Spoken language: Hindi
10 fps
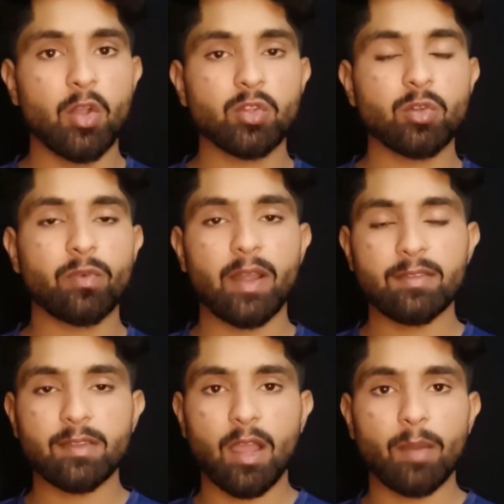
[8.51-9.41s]
तो फ्रेंड्स
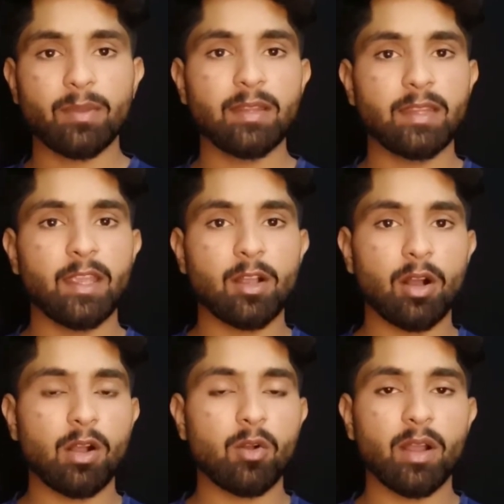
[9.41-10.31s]
आपने देखा
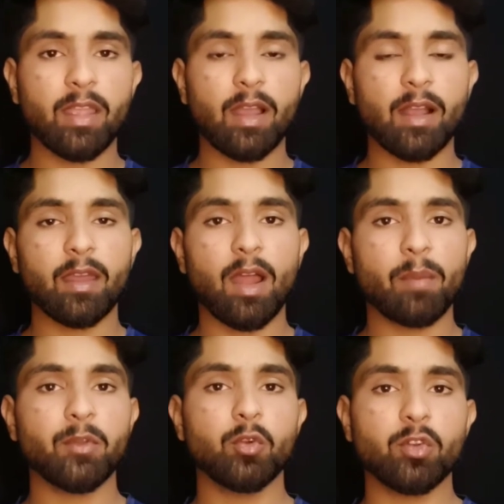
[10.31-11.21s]
होगा कि अगर आप
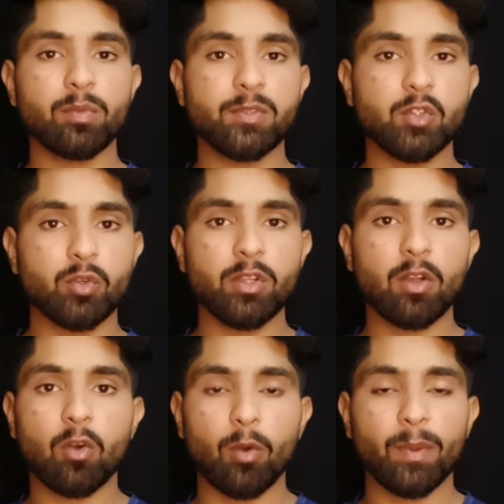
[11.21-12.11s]
यूट्यूब स्टूडियो
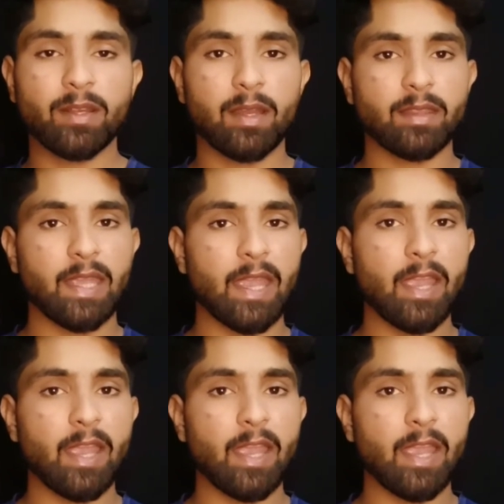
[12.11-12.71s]
को ओपन करते हैं